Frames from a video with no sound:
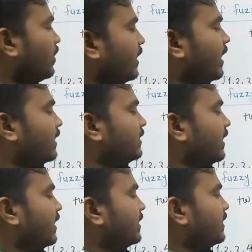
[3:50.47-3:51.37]
को लेकर
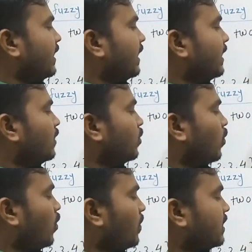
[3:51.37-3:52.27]
चेक कीजिए कि
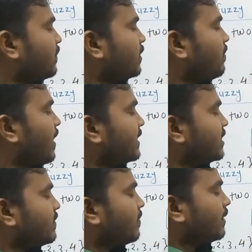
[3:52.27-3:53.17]
दोनों में सबसे
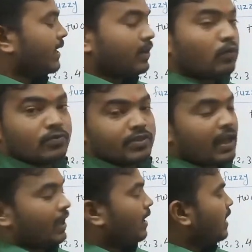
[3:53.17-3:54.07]
मैक्सिमम ग्रेड कौन
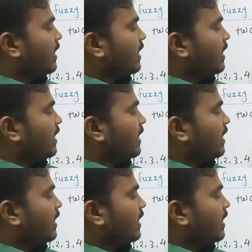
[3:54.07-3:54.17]
सा है